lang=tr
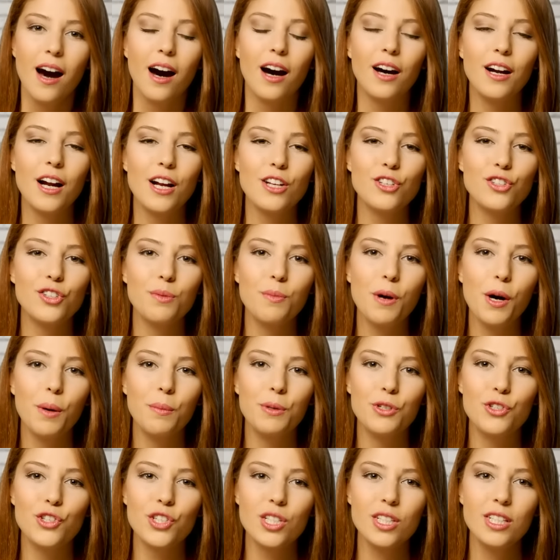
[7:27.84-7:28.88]
Araştırma
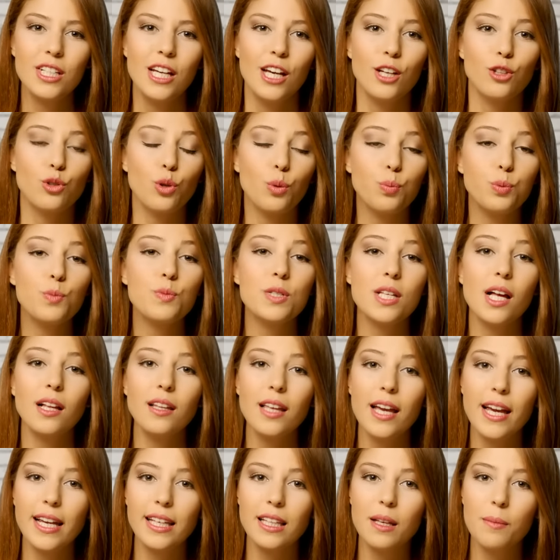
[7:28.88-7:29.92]
amacı
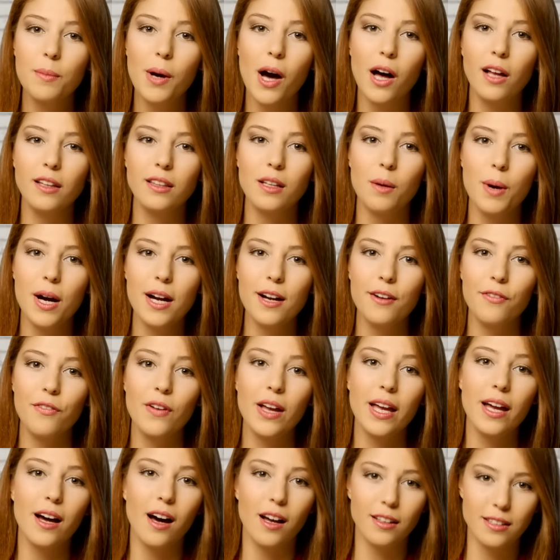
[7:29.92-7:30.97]
toplumsal eylemi anlamak
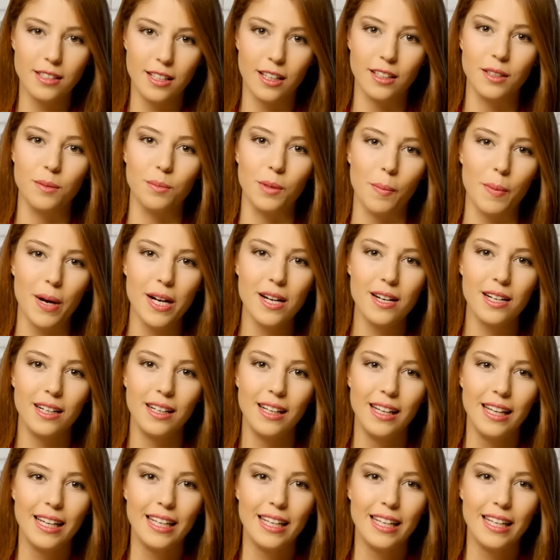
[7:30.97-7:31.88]
ve tanımlamak,